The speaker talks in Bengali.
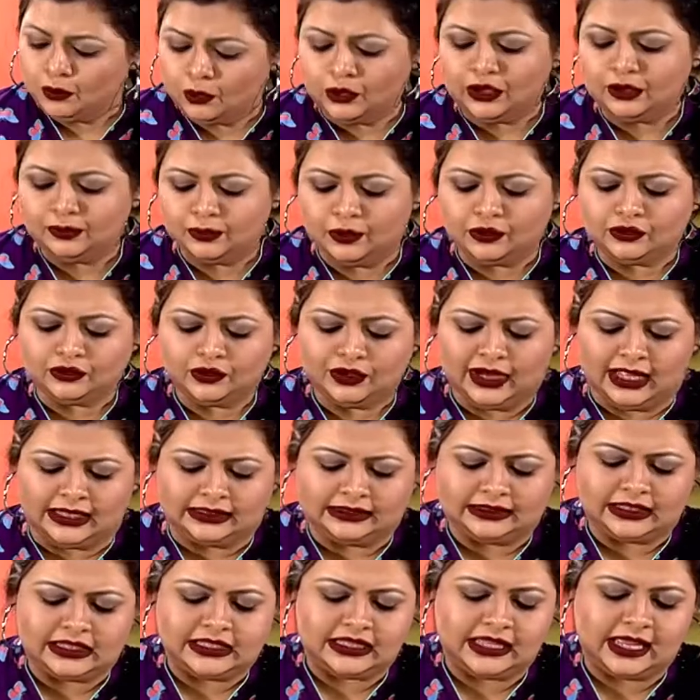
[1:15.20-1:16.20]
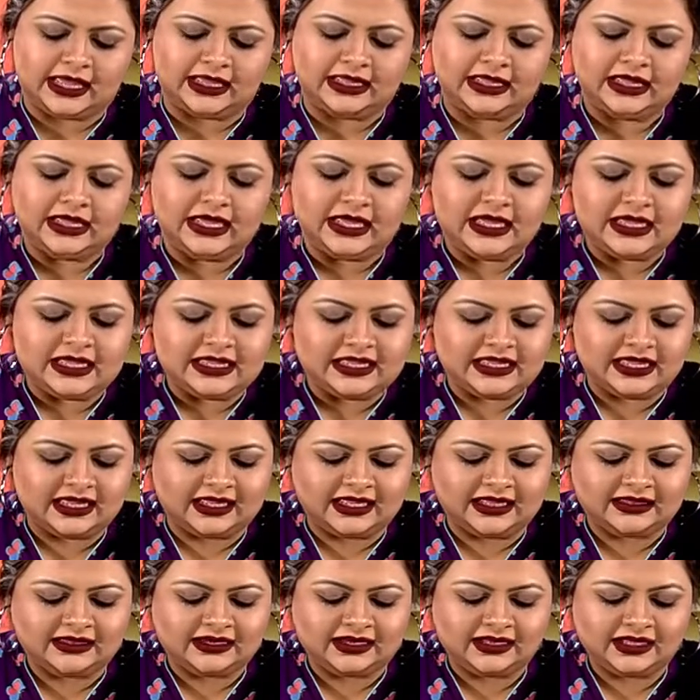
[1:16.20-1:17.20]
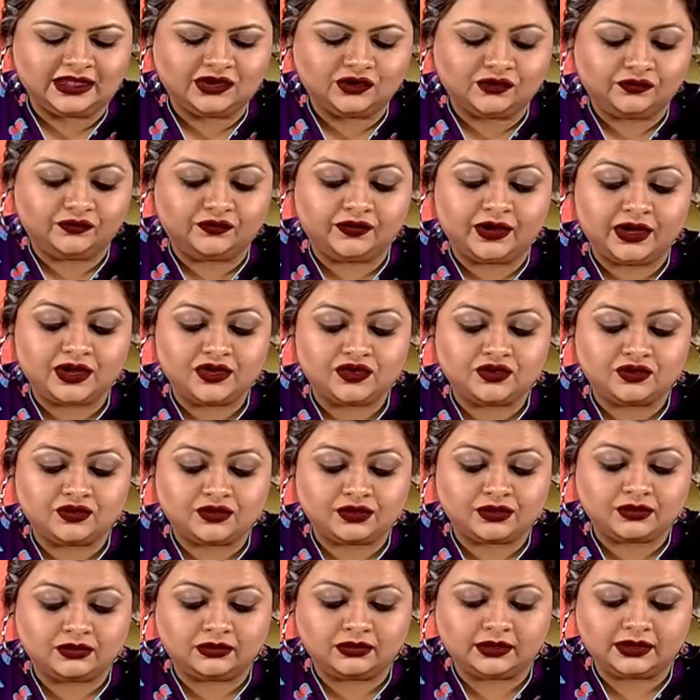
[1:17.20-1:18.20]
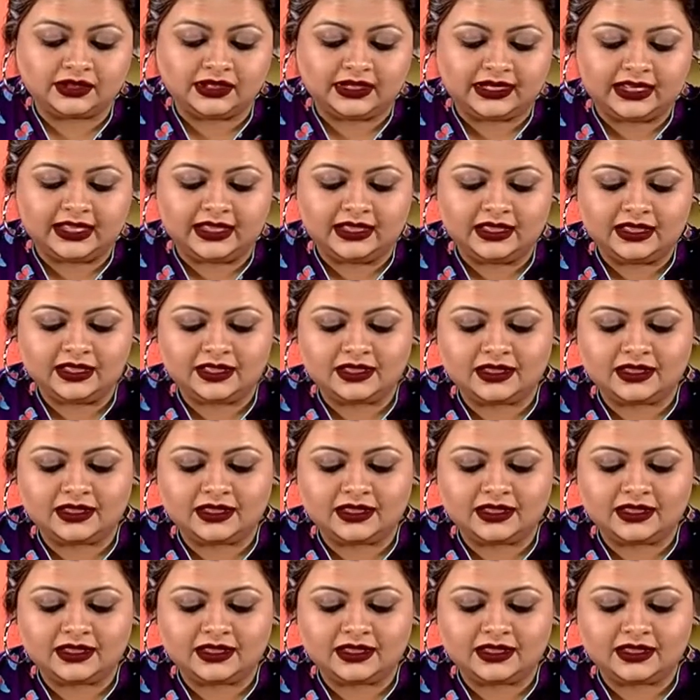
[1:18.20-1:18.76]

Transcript: পরিবর্তন আনতে চাই সেক্ষেত্রে কিন্তু ফ্রেশ জুসগুলো দিলে